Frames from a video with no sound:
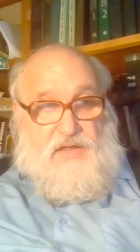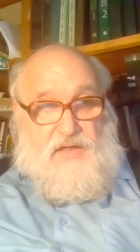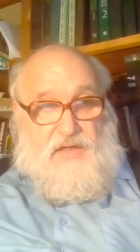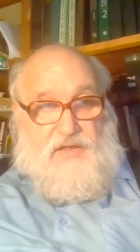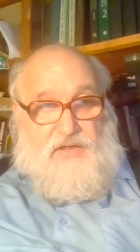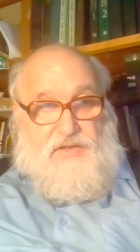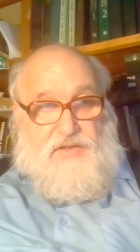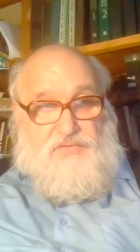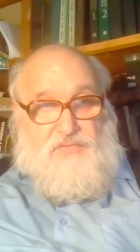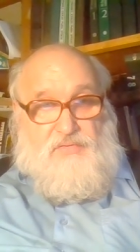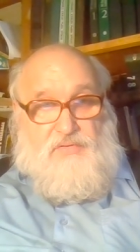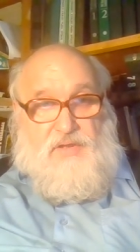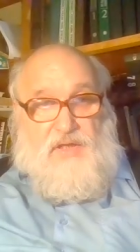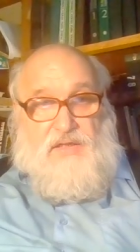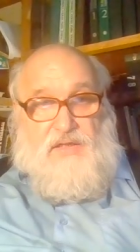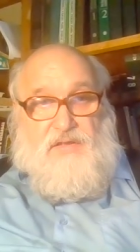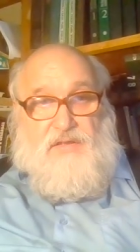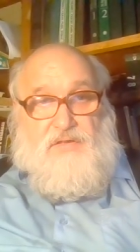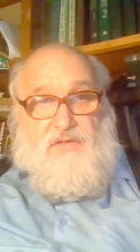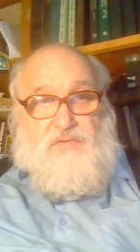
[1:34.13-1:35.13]

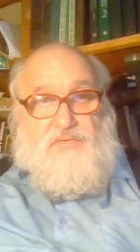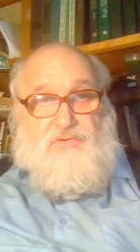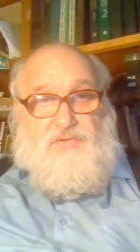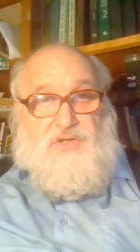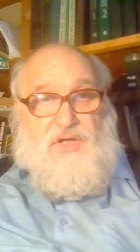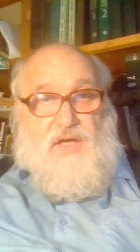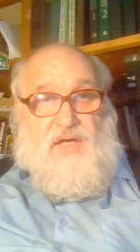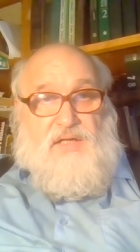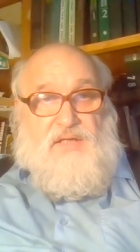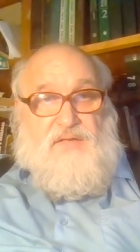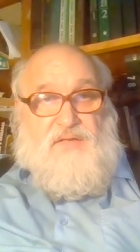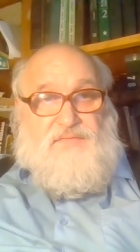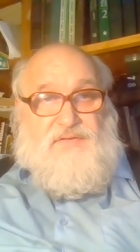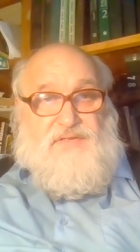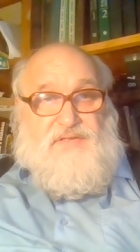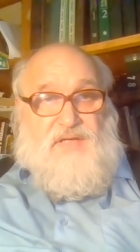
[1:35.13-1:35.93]
результата случайного